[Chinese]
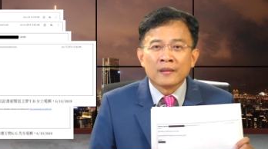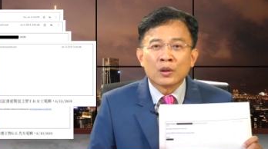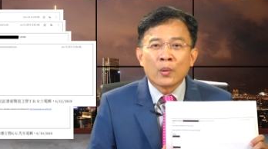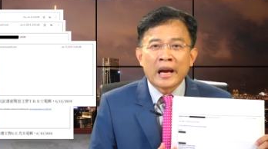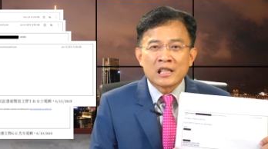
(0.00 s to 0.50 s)

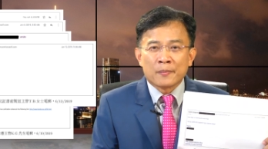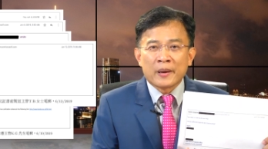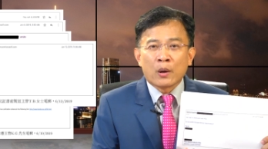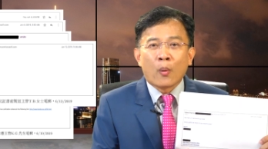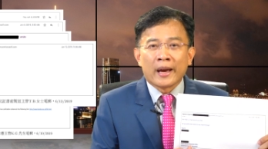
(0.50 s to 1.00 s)
都开始
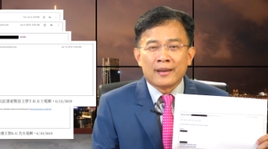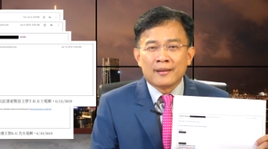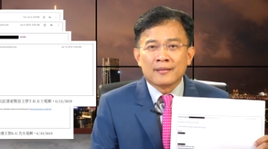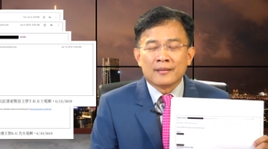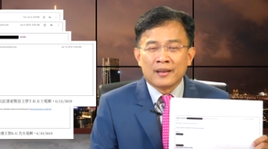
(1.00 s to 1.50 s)
被怀
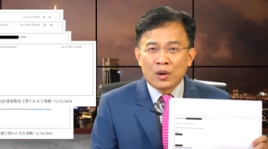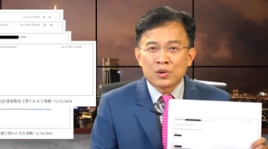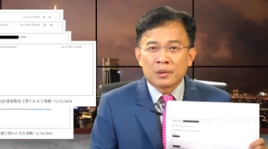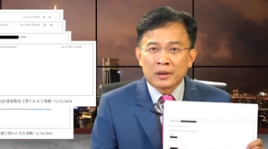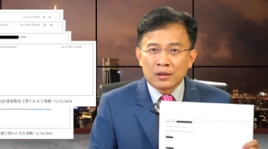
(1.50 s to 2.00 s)
疑你有
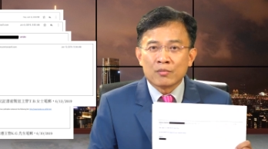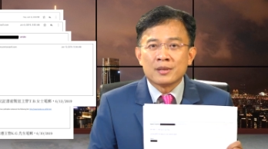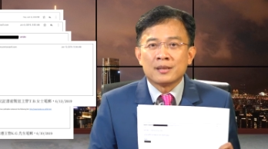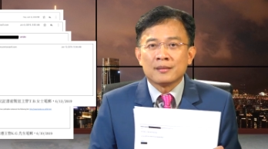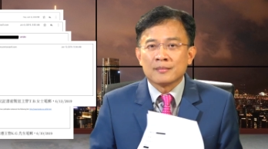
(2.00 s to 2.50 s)
什么动机？